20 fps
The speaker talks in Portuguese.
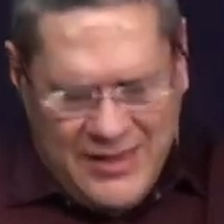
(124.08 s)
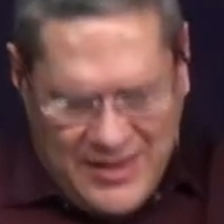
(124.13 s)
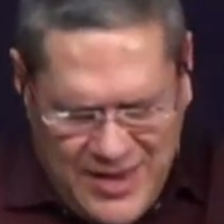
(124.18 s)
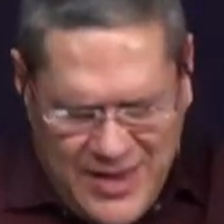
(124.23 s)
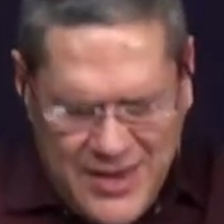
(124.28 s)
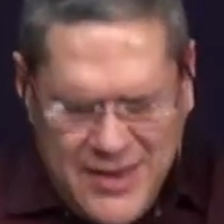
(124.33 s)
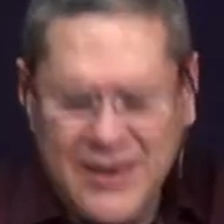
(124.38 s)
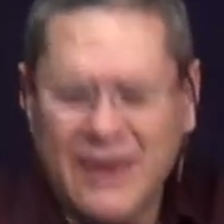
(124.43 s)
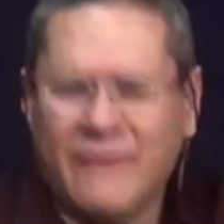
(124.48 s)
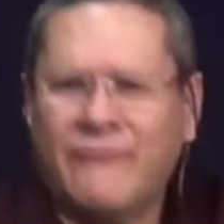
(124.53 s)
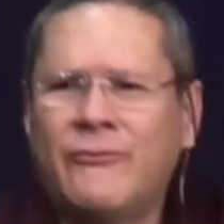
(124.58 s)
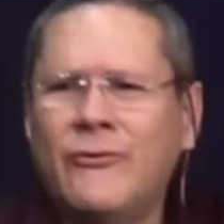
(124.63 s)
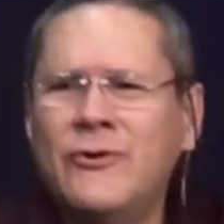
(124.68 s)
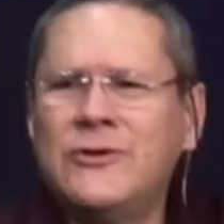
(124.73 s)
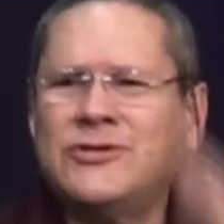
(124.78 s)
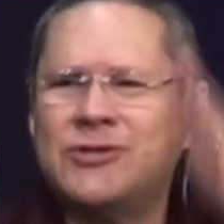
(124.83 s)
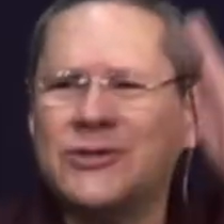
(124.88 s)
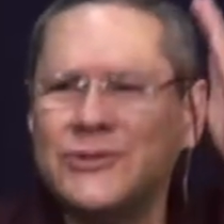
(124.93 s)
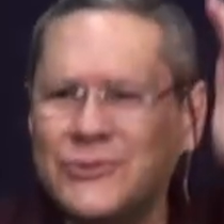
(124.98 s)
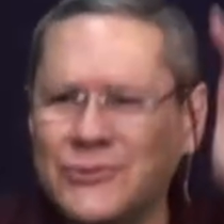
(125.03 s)
Diga,
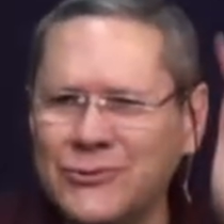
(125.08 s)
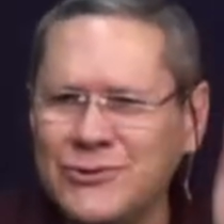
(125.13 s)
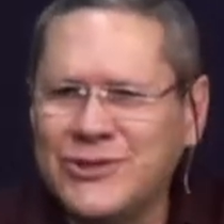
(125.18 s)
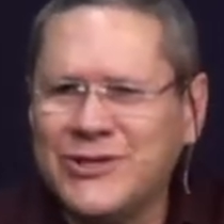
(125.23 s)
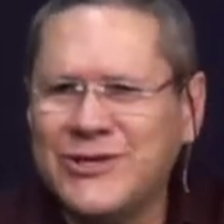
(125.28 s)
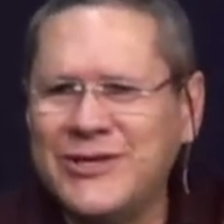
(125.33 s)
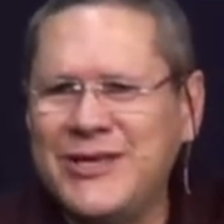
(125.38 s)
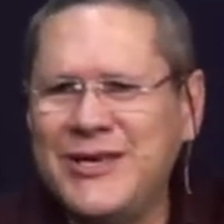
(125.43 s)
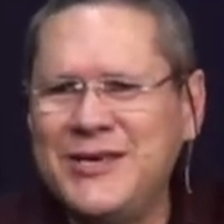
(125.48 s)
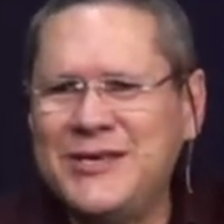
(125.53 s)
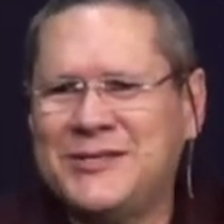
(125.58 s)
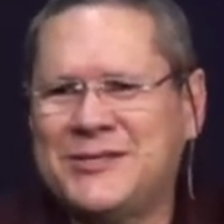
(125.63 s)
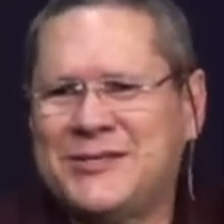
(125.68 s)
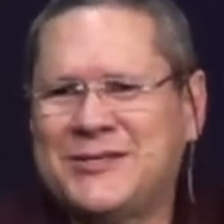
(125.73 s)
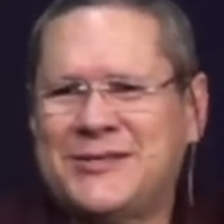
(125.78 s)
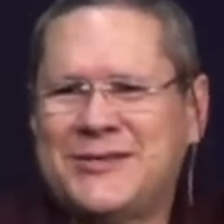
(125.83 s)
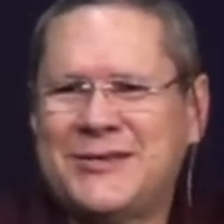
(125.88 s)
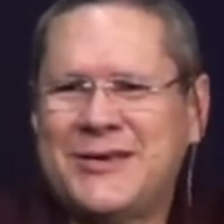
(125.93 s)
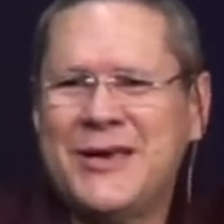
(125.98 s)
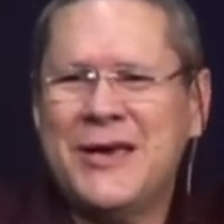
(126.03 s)
foi Jesus que
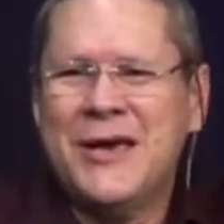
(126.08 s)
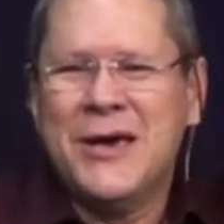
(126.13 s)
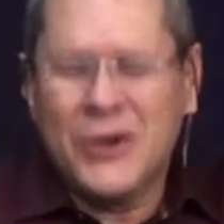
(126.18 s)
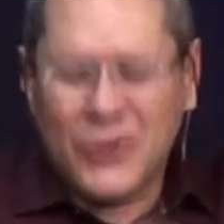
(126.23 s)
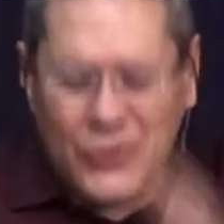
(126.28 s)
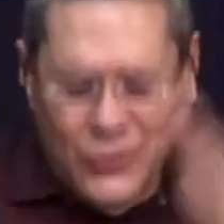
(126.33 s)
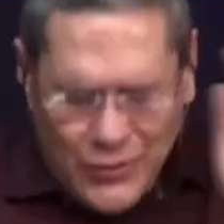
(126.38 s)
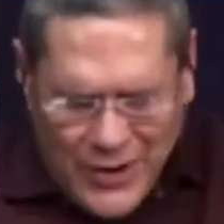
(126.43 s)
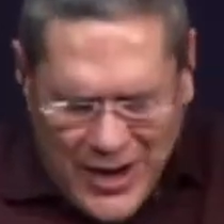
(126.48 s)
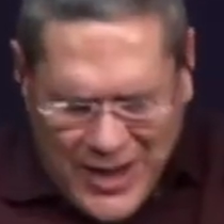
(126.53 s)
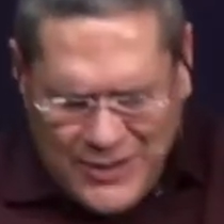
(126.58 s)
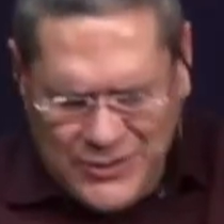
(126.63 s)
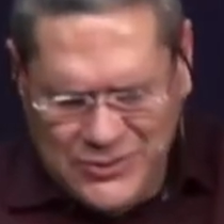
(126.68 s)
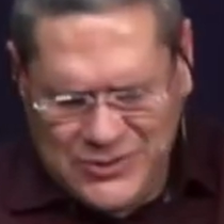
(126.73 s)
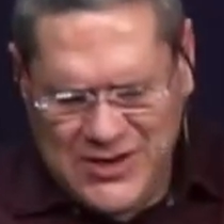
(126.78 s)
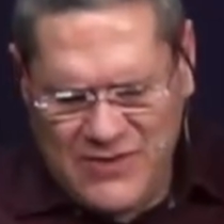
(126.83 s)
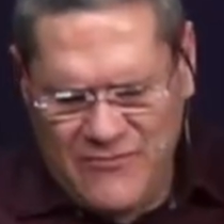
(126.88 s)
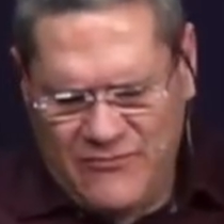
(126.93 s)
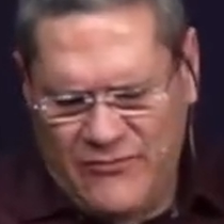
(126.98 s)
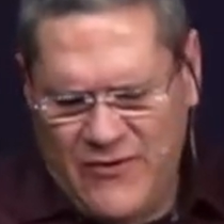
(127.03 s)
disse: Curai
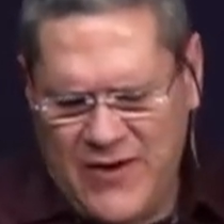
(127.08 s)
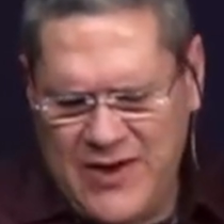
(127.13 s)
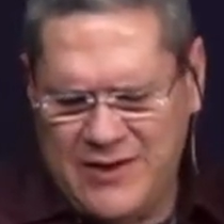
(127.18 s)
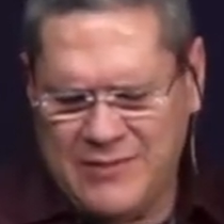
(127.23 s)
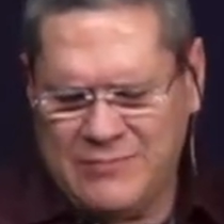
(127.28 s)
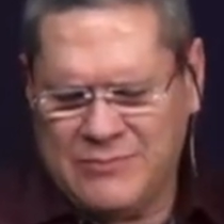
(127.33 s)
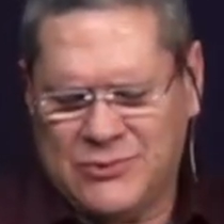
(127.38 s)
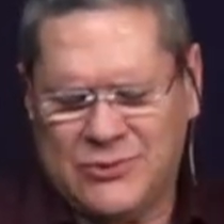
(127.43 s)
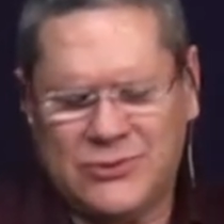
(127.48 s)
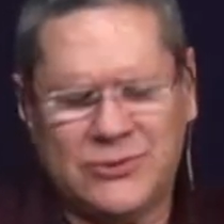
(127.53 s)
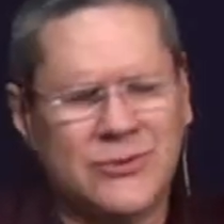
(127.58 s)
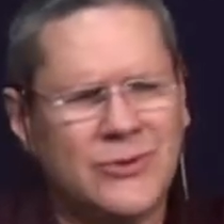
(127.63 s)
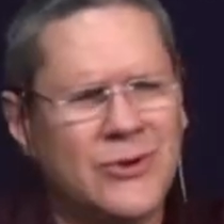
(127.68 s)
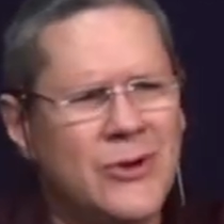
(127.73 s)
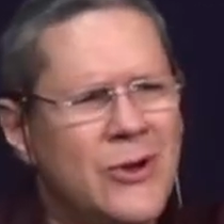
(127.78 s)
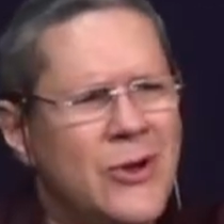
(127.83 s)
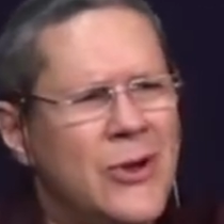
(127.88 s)
os enfermos,